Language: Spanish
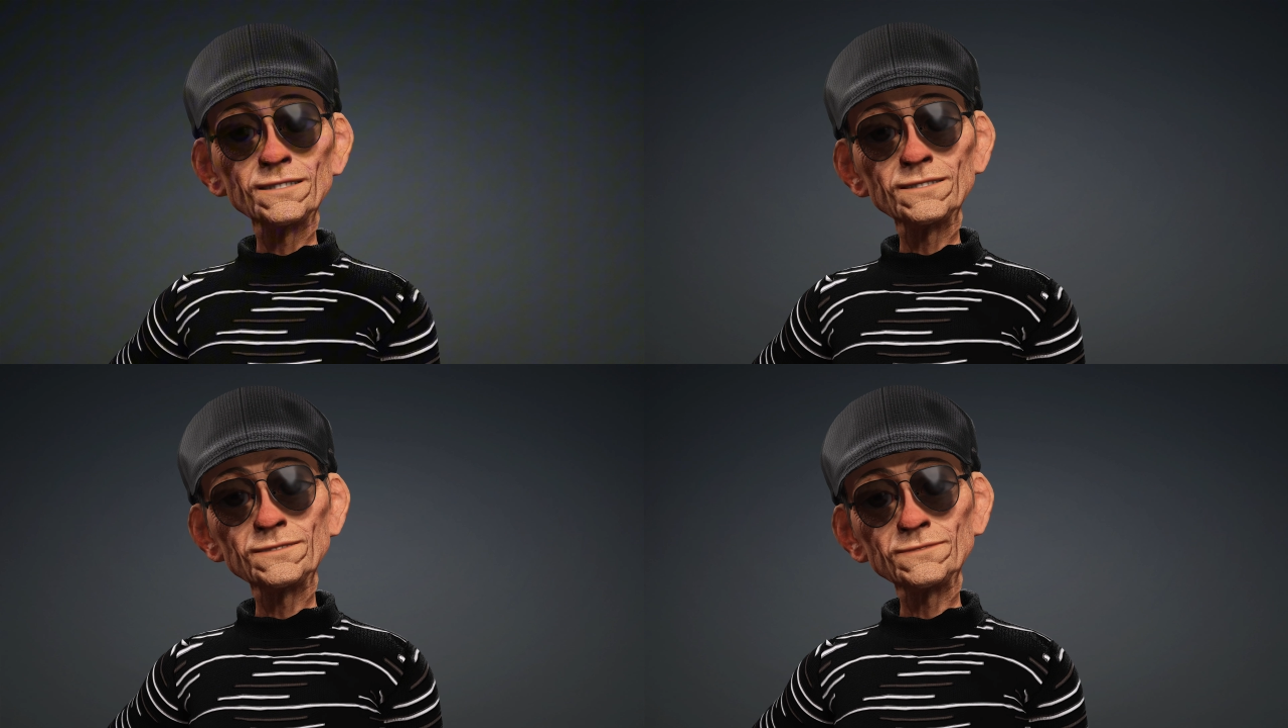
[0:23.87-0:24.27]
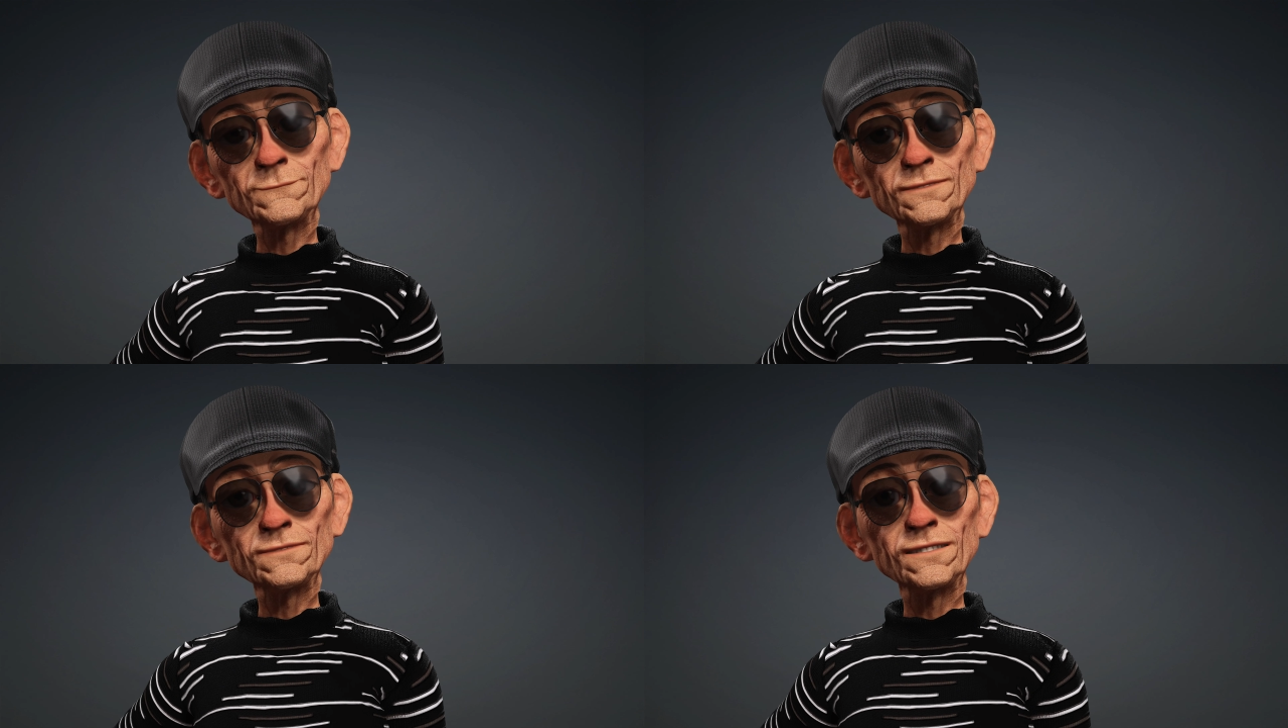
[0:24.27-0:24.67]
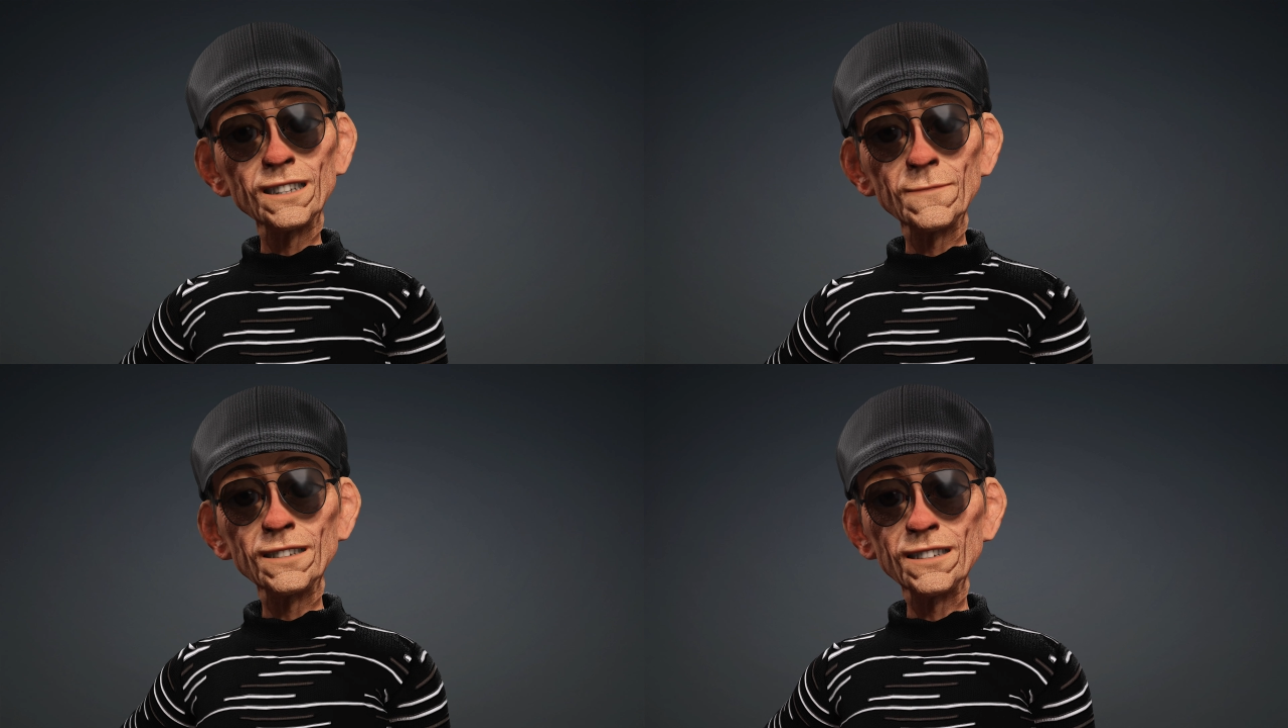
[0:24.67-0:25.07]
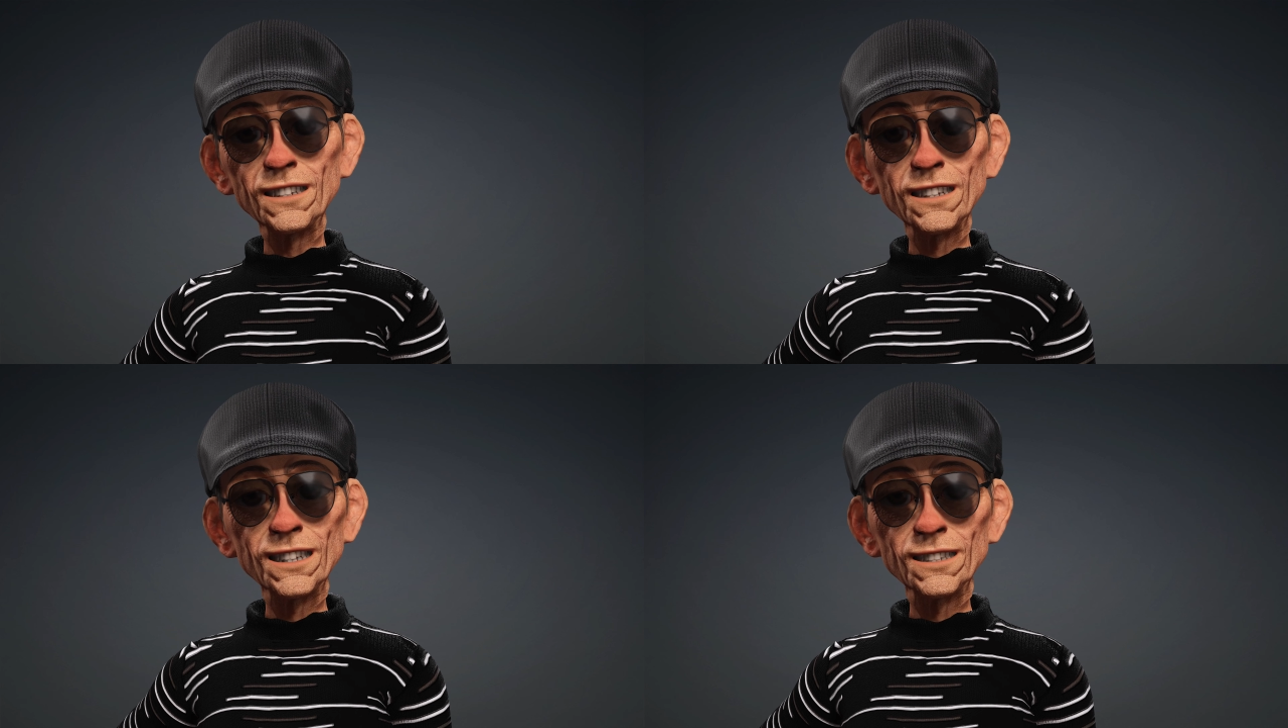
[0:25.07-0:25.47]
había nutrido el
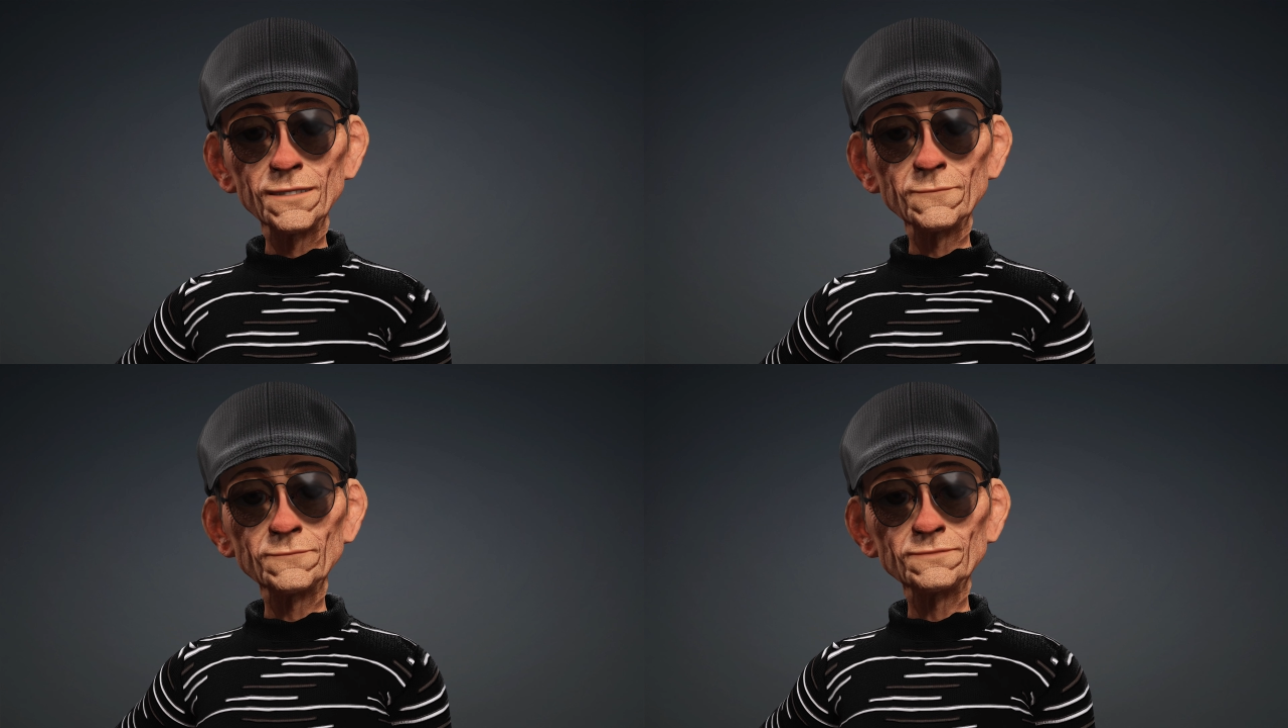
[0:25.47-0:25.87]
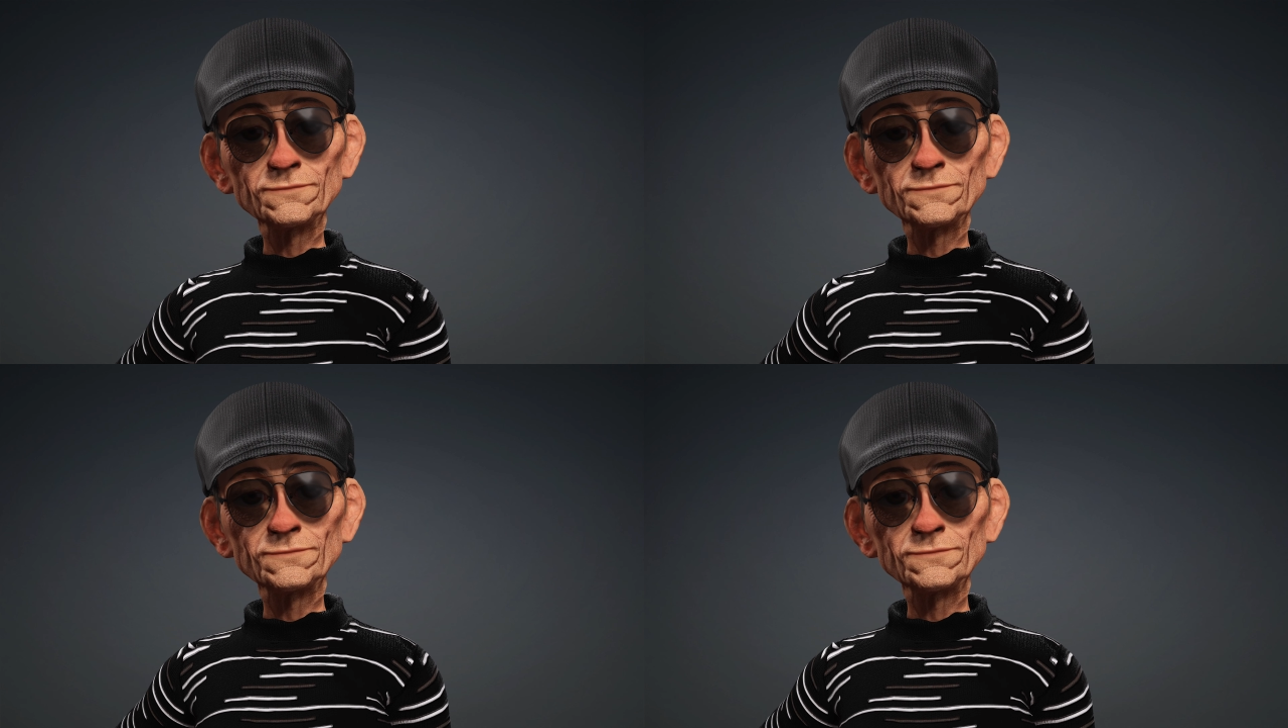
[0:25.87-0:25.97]
talento de su hijo.